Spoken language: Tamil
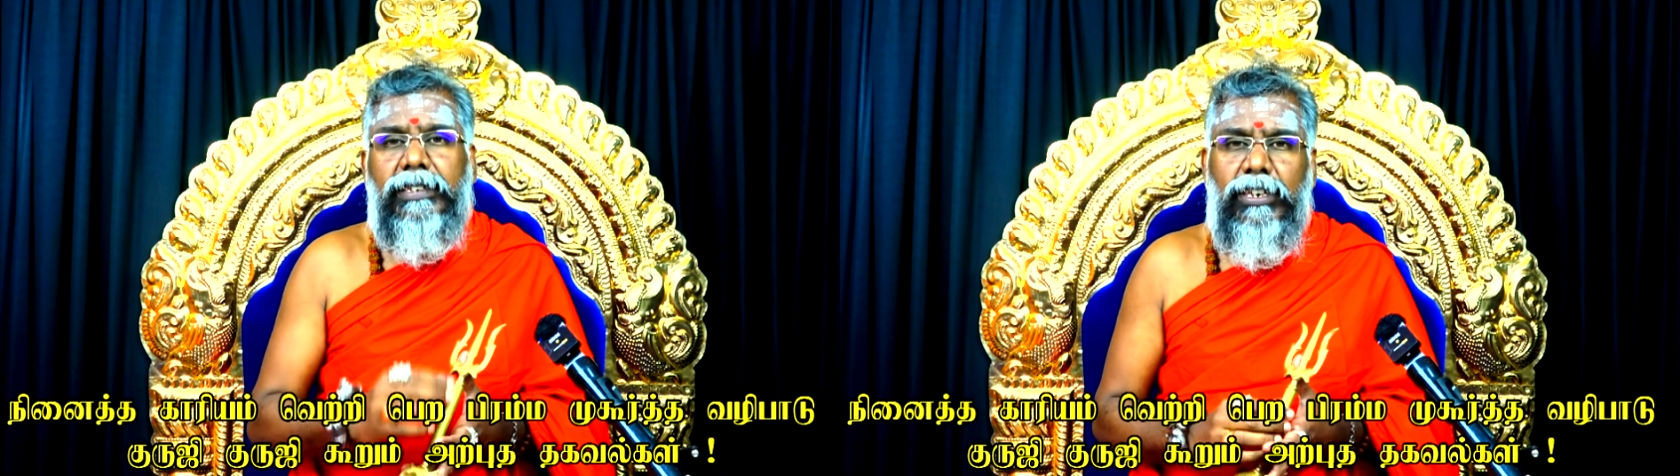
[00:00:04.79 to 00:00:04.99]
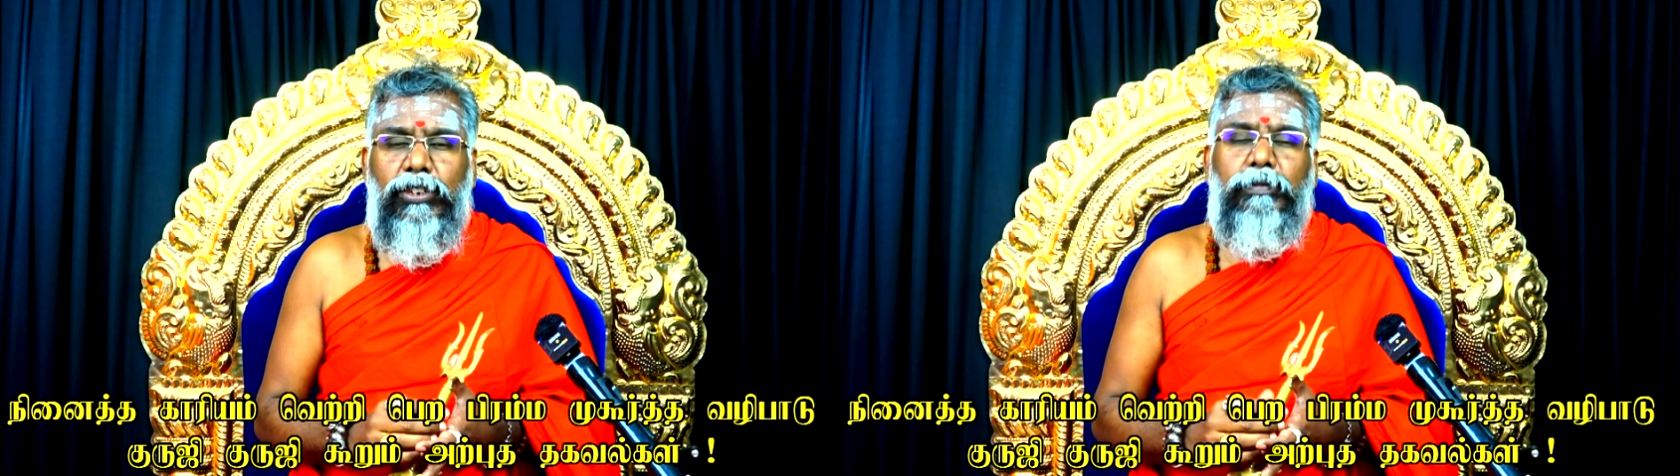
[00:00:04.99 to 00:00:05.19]

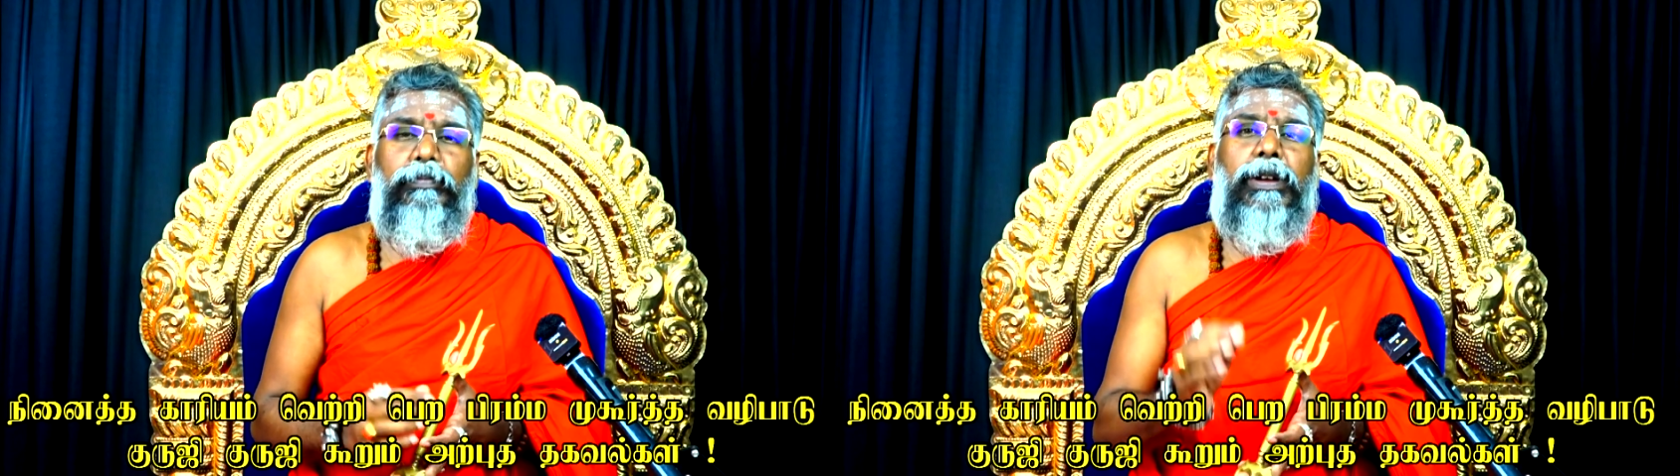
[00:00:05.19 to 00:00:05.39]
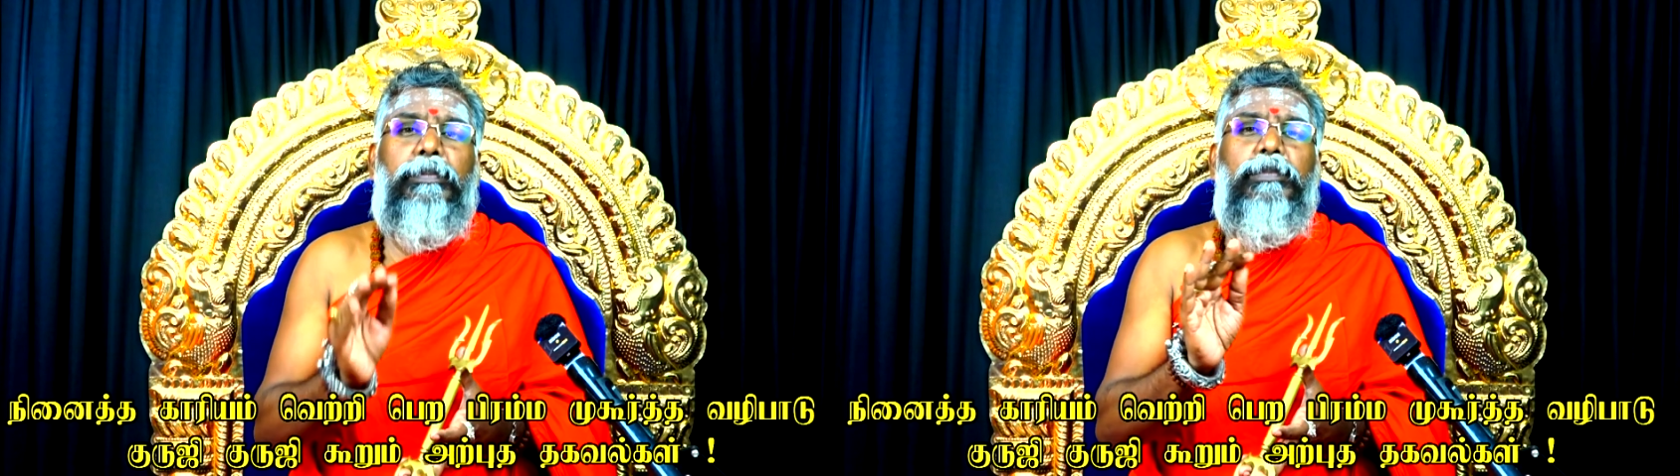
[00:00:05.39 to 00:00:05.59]
செய்யும்
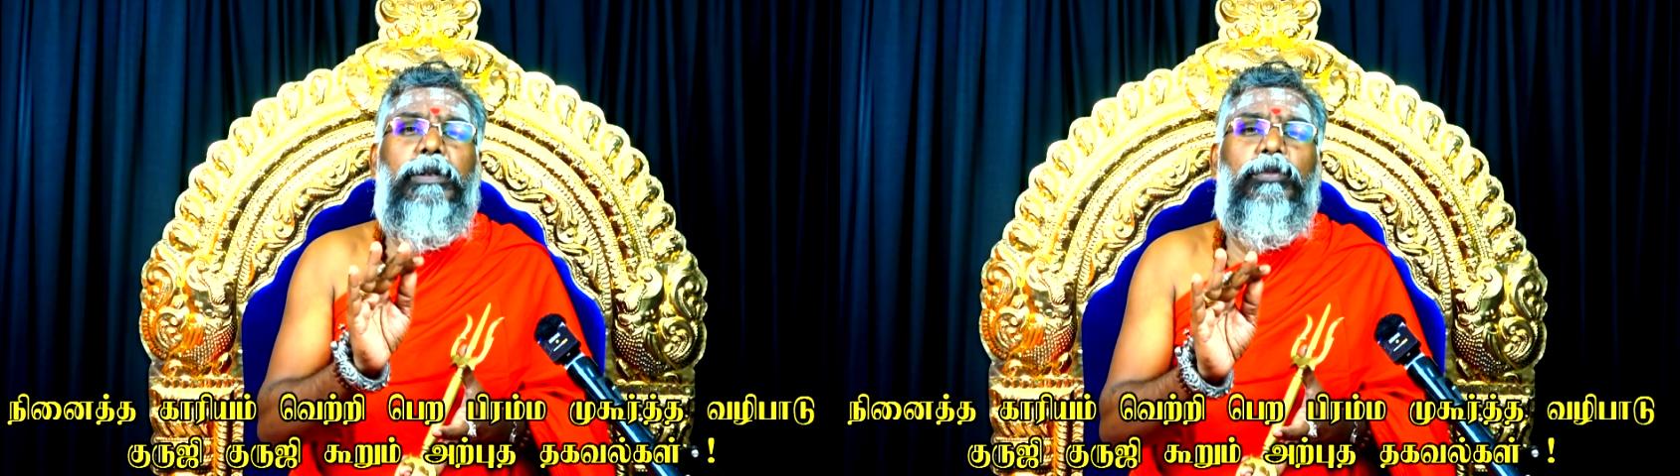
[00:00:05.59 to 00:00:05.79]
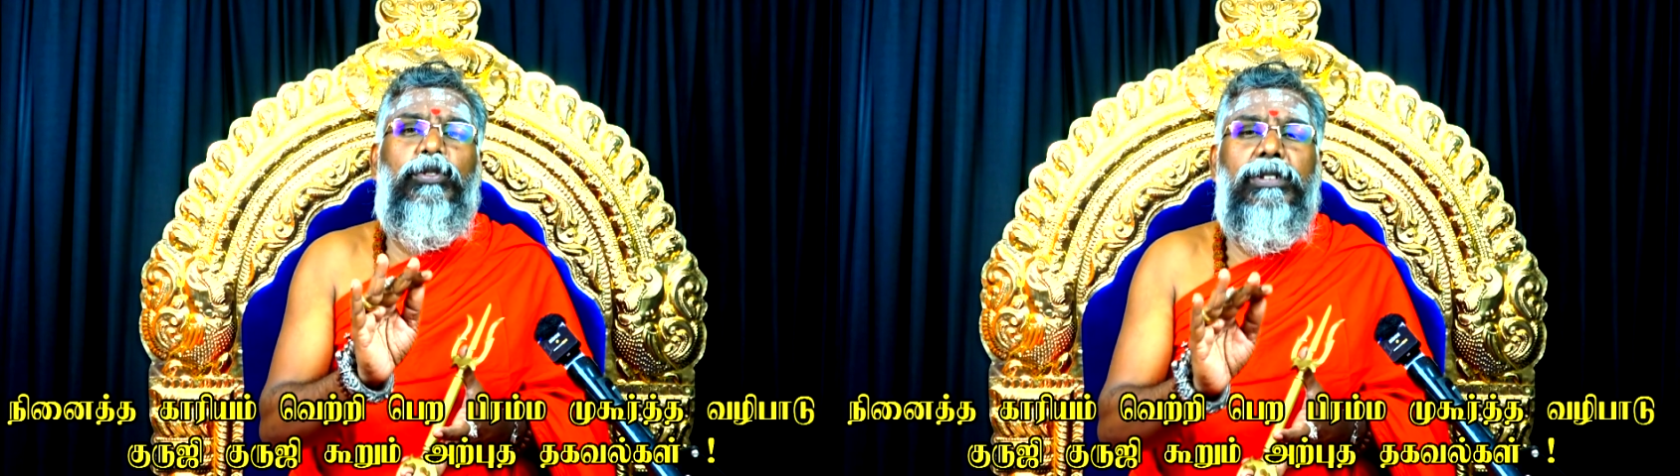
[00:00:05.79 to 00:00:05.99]

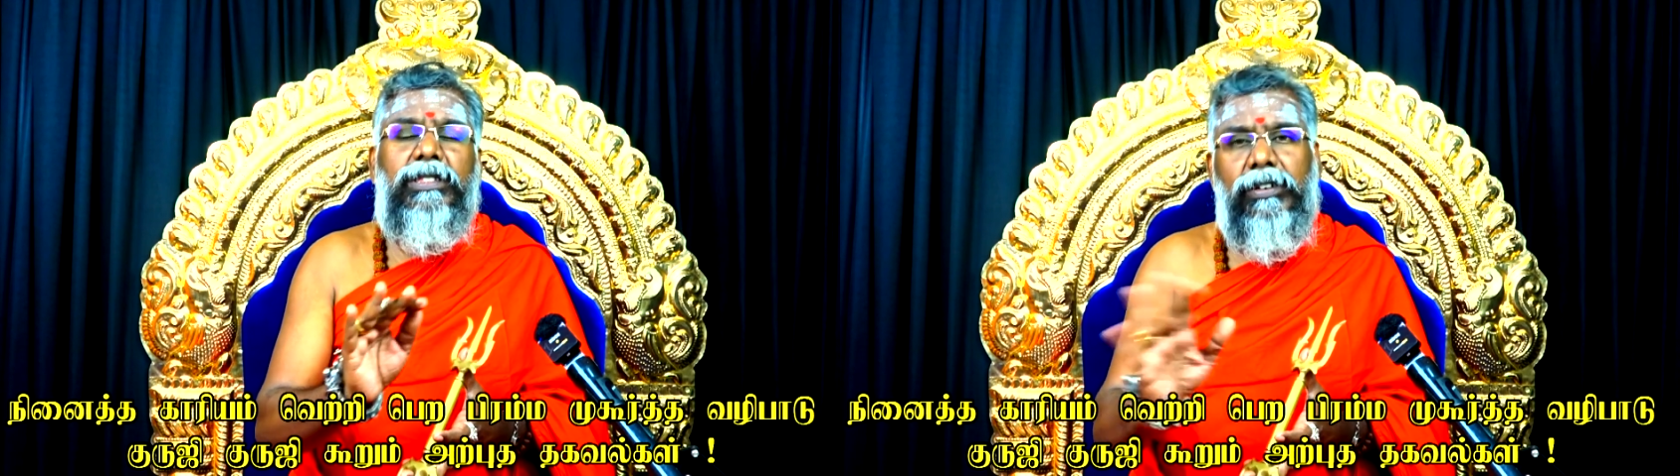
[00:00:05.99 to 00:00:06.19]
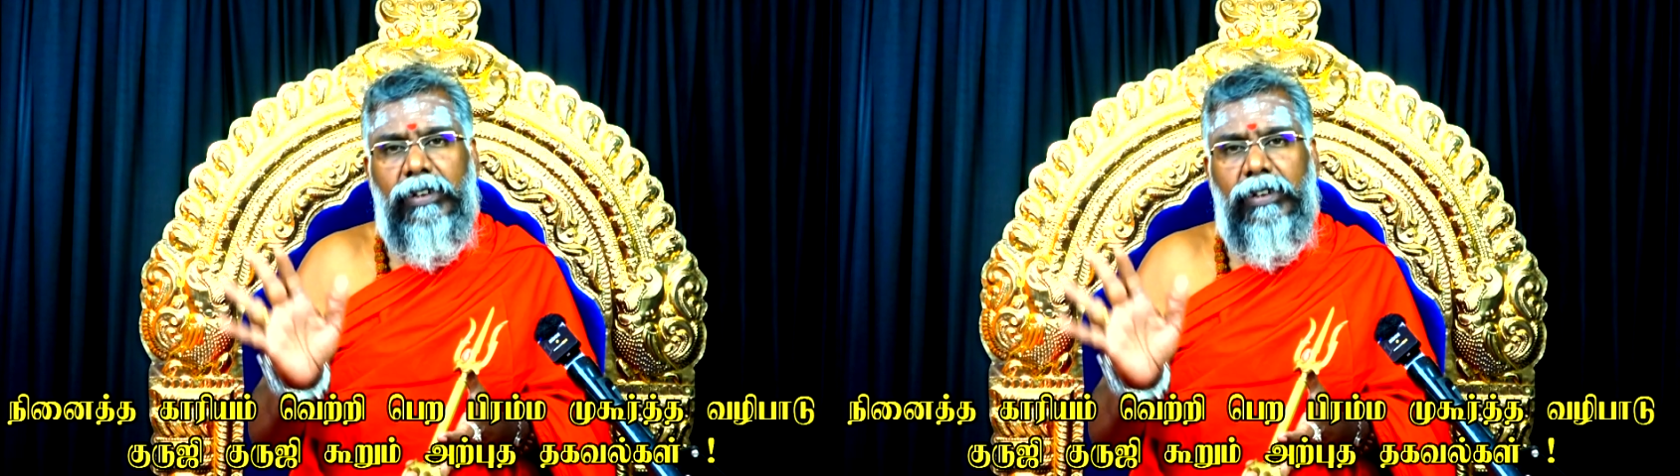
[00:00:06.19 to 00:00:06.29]
பிரம்ம முகூர்த்த